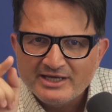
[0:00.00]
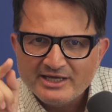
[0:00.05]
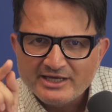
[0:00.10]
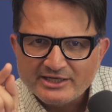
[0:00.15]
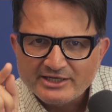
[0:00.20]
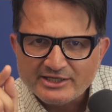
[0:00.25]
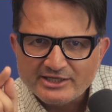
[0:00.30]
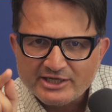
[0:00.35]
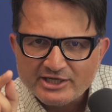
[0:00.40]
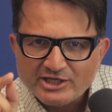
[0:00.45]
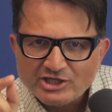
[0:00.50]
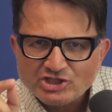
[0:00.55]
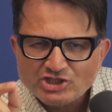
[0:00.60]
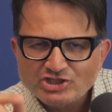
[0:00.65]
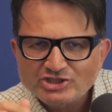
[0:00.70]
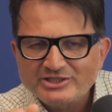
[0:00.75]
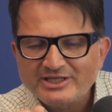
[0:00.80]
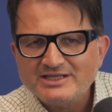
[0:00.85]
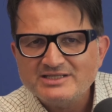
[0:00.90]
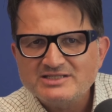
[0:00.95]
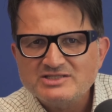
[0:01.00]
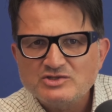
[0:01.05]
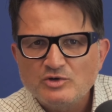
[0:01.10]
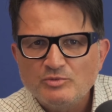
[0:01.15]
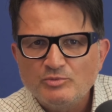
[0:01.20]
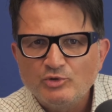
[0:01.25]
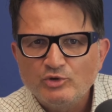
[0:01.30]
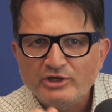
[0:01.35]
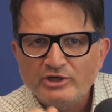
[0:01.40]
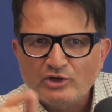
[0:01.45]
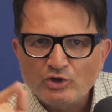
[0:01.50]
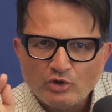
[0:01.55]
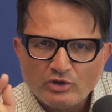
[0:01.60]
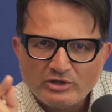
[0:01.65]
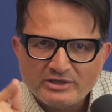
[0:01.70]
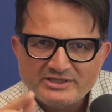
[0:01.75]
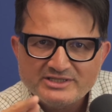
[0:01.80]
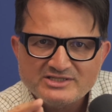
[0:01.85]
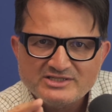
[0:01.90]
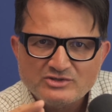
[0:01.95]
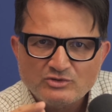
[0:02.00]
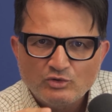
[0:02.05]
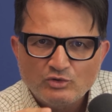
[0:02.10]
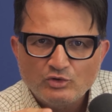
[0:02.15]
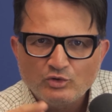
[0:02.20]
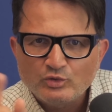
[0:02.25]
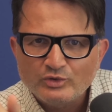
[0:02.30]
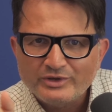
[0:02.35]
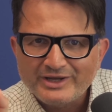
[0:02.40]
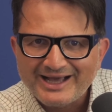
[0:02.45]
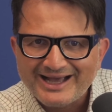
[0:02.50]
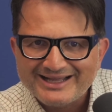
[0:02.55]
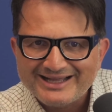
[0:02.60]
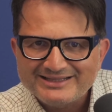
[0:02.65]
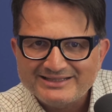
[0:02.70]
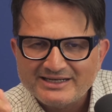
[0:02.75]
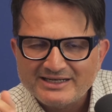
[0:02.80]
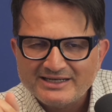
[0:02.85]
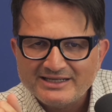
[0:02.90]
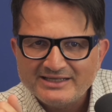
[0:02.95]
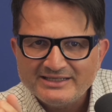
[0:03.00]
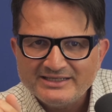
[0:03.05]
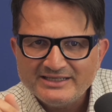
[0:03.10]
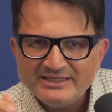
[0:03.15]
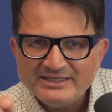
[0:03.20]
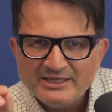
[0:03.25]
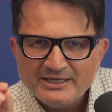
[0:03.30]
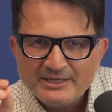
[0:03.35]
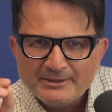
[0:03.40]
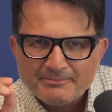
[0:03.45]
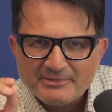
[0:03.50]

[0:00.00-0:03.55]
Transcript: die Stresshormone Cortisol und Adrenalin